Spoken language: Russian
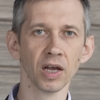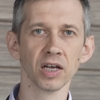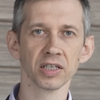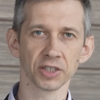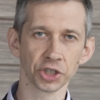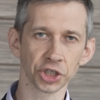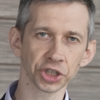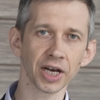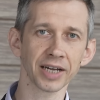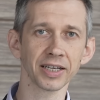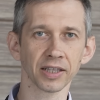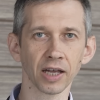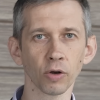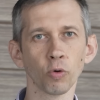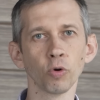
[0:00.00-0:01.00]
Сочетание
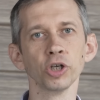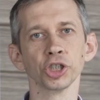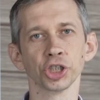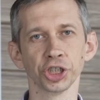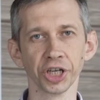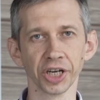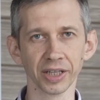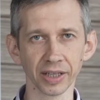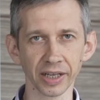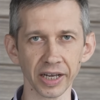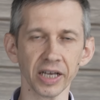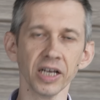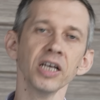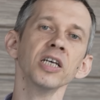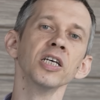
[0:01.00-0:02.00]
такой
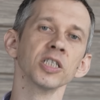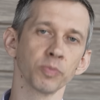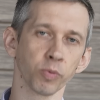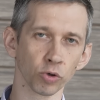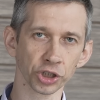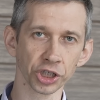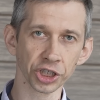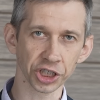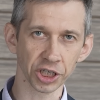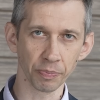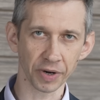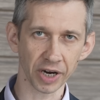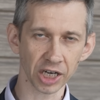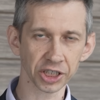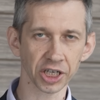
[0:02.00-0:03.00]
ширины с пружинящей
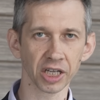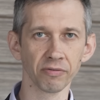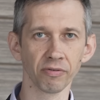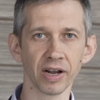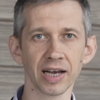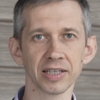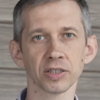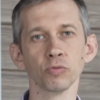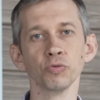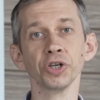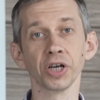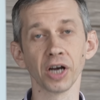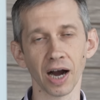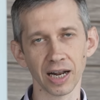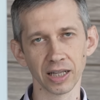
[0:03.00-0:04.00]
пряжкой является
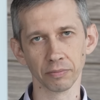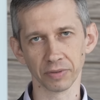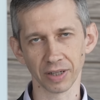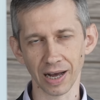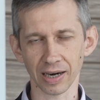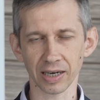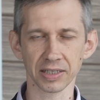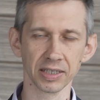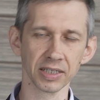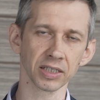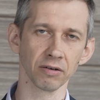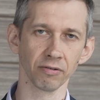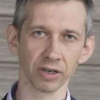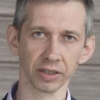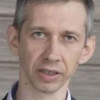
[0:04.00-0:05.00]
уникальным для
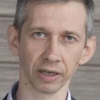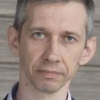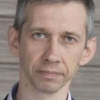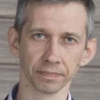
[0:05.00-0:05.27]
российского рынка.